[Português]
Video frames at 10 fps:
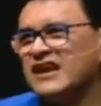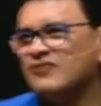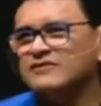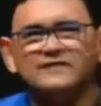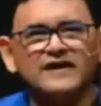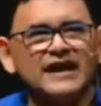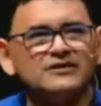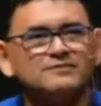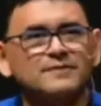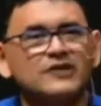o
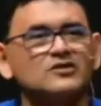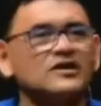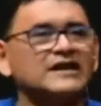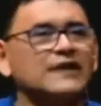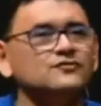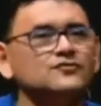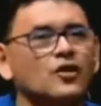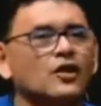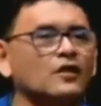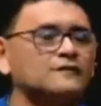velho para colocar o
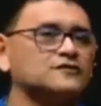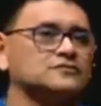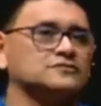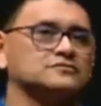novo.